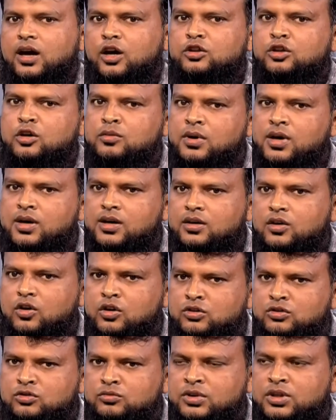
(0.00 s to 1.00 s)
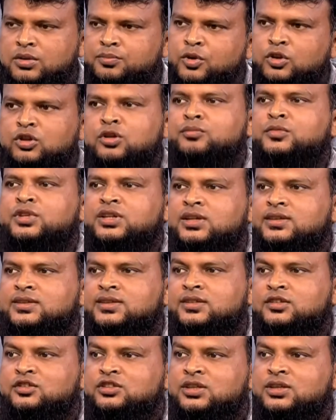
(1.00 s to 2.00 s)
অথবা অক্টোবরের প্রথম দিকে
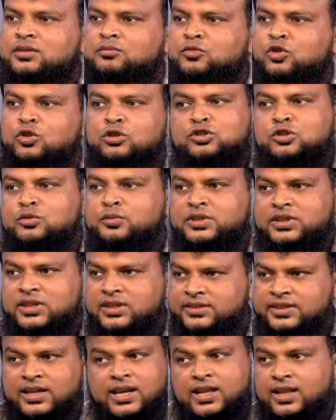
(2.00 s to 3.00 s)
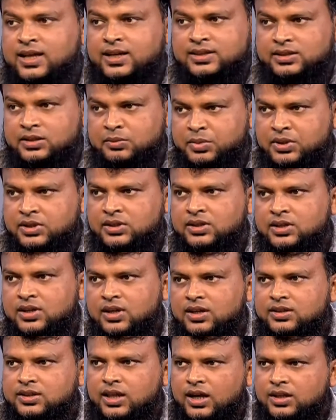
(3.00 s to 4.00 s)
যেন সে মূল জমিতে চারা লাগাতে পারে
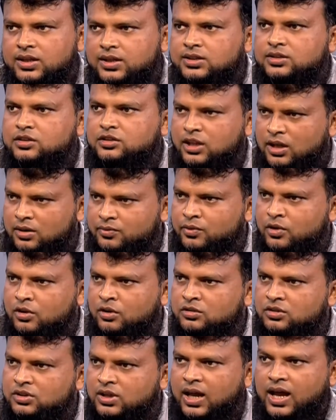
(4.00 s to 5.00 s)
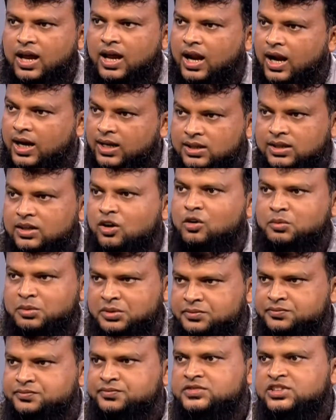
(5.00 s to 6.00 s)
তাহলে কিন্তু তার ফলনটা আর্লি
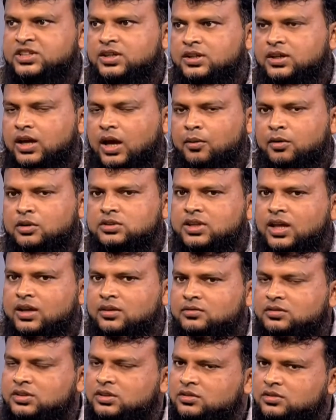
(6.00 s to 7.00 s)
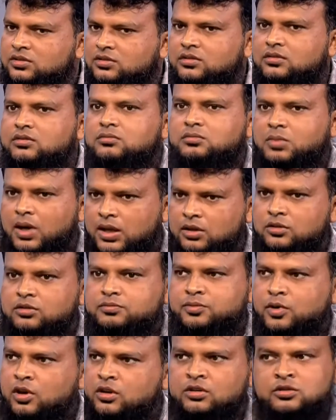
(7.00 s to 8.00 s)
হবে এবং তার কিন্তু ভালো
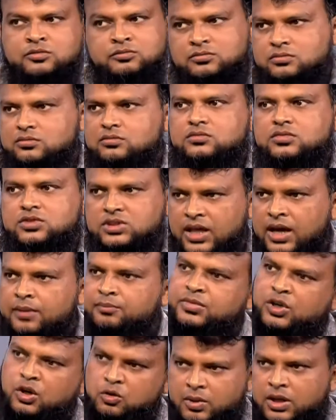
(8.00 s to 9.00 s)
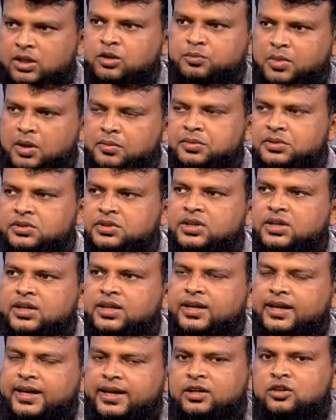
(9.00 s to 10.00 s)
ফলন দামটাও ভালো পাবে
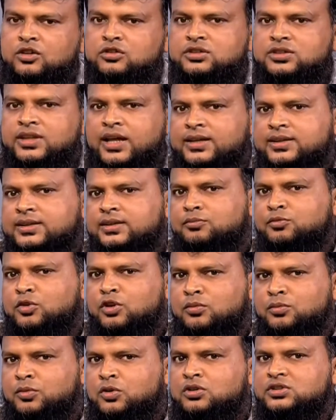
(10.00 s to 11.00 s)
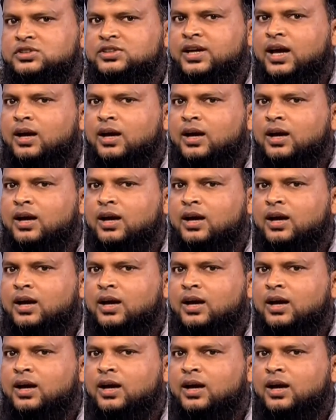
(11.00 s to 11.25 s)
এখন তাকে বলবো যে